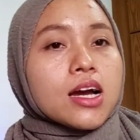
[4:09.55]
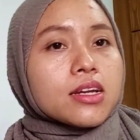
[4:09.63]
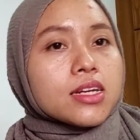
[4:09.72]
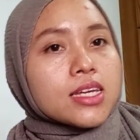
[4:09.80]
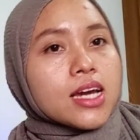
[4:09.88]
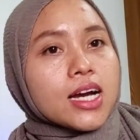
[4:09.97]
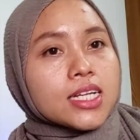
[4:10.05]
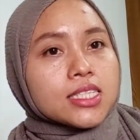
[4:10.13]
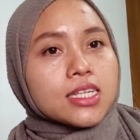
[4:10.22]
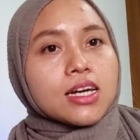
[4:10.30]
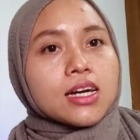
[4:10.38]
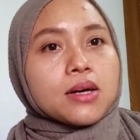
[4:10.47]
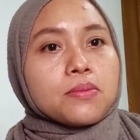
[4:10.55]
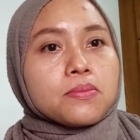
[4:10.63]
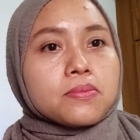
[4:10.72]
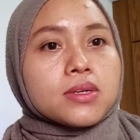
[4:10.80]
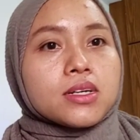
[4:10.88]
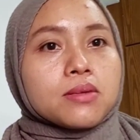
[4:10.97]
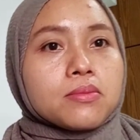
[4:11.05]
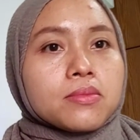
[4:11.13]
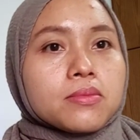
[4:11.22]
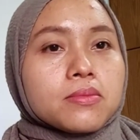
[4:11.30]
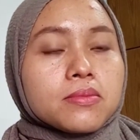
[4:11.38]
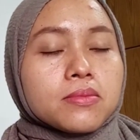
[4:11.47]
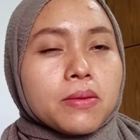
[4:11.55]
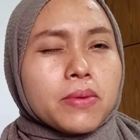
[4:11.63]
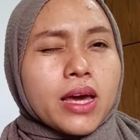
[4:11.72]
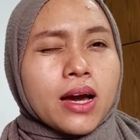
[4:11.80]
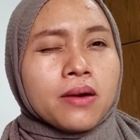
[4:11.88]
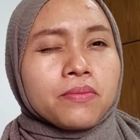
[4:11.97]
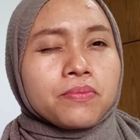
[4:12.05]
Dia hanya mem, apa ya